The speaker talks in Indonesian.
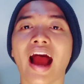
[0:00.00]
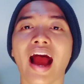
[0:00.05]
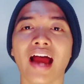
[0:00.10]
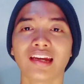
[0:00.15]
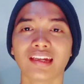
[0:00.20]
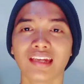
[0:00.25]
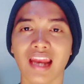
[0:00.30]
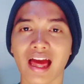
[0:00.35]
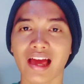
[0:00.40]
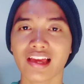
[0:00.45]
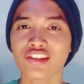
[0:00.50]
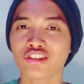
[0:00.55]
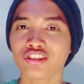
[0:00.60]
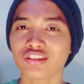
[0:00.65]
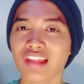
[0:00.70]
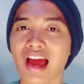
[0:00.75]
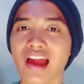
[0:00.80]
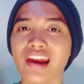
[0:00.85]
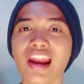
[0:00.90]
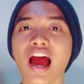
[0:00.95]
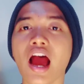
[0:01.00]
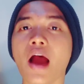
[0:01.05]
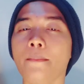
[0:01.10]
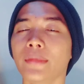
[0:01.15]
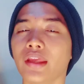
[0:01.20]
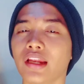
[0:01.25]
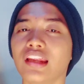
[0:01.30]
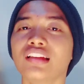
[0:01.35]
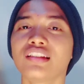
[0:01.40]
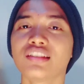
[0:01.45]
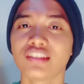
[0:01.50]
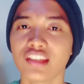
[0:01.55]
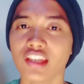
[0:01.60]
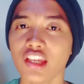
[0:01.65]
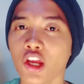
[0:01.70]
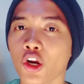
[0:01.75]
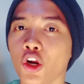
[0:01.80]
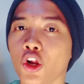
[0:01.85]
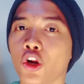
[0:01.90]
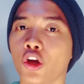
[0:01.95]
adalah istana milik
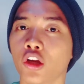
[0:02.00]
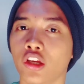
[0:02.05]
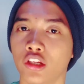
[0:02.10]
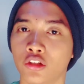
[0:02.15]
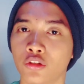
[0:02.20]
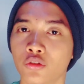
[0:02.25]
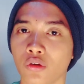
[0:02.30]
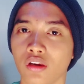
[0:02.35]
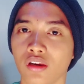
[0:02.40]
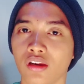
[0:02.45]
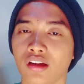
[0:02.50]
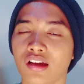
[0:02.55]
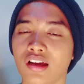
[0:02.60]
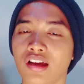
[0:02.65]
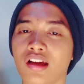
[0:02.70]
Nyi Roro Kidul.